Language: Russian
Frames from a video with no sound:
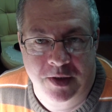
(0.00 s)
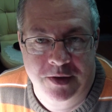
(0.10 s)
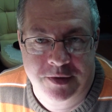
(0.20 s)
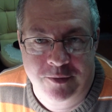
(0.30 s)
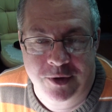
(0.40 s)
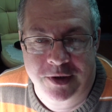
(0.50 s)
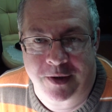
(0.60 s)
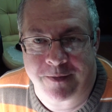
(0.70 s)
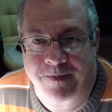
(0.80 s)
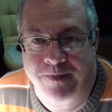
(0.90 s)

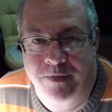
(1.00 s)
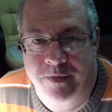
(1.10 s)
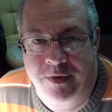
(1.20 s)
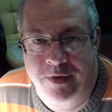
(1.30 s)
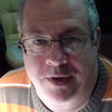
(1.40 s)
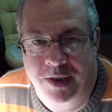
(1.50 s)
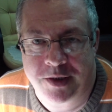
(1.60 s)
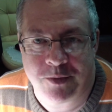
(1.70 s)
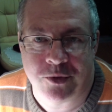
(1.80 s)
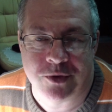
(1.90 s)
Сегодня э, я
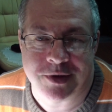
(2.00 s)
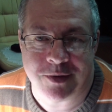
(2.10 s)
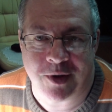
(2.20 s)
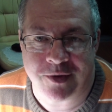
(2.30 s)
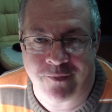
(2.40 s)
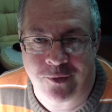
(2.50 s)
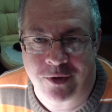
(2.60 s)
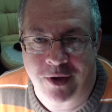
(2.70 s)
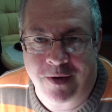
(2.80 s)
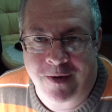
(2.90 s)
не буду снимать
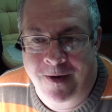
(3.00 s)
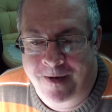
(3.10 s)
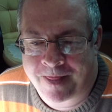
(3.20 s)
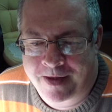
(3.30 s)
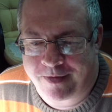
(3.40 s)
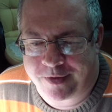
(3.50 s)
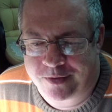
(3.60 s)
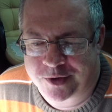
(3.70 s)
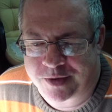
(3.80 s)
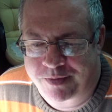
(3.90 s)
влог,
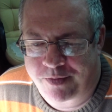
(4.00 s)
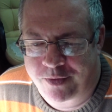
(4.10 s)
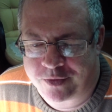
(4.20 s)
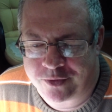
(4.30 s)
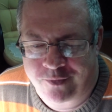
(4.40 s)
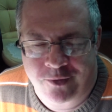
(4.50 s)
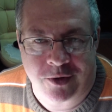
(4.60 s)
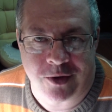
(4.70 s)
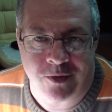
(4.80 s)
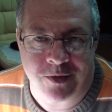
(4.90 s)
потому что по поводу
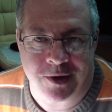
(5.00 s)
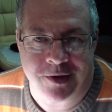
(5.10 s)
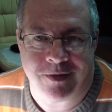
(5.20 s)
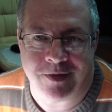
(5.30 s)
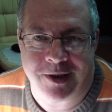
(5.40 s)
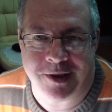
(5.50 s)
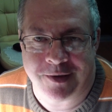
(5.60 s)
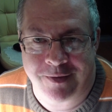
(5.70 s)
влога у меня там какие-то